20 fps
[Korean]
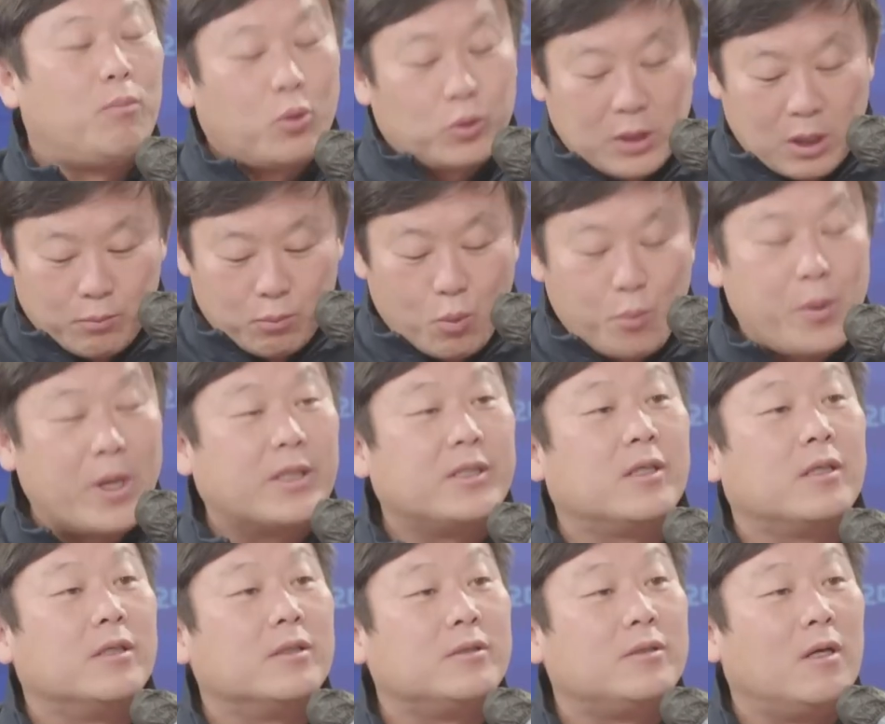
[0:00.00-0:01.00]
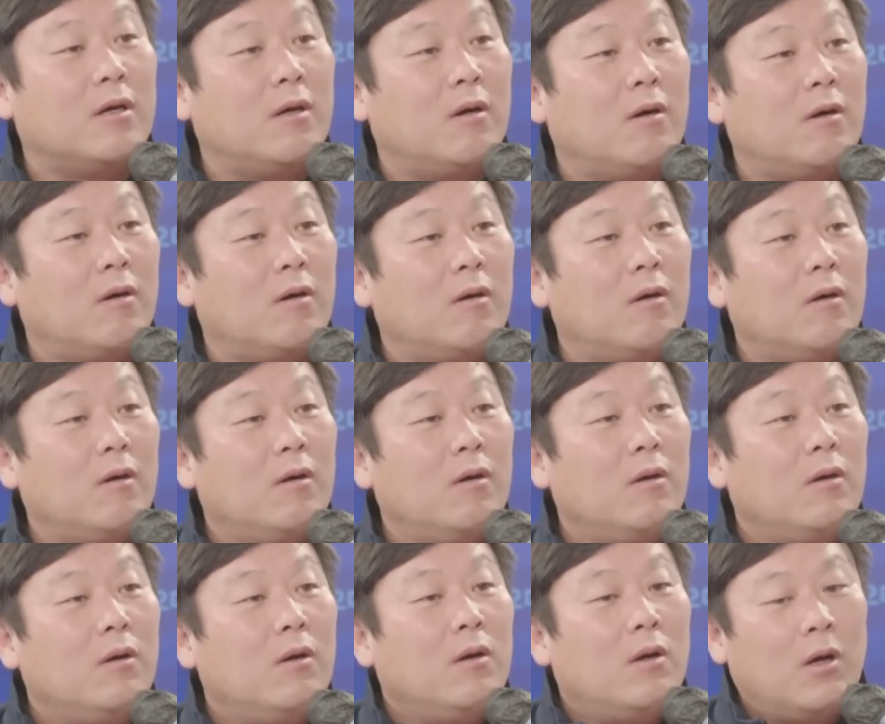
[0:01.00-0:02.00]
보조금 못 받게 생겼어요.
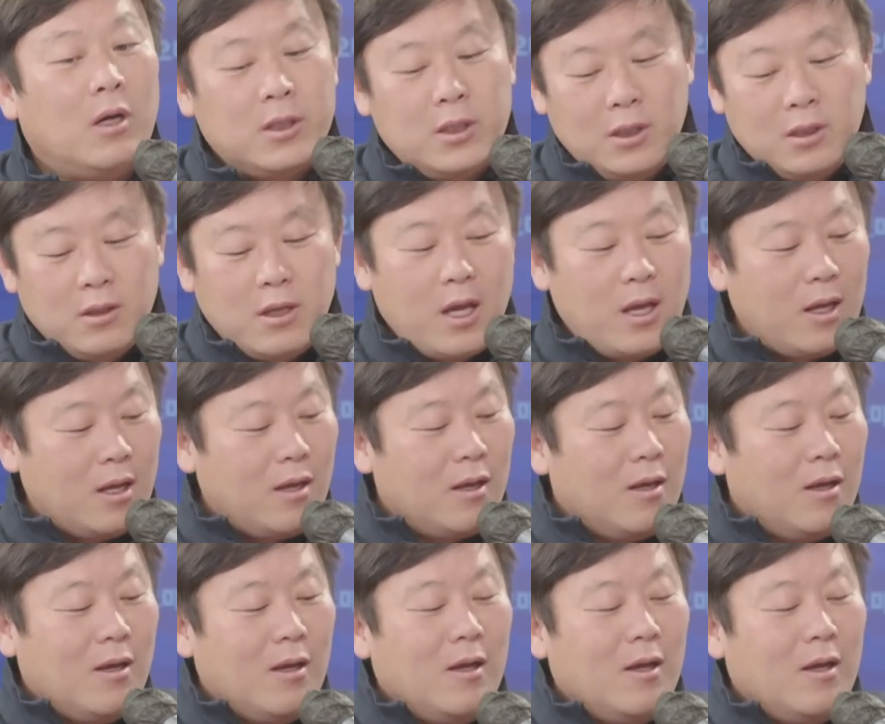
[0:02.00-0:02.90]
아하... 아니 이게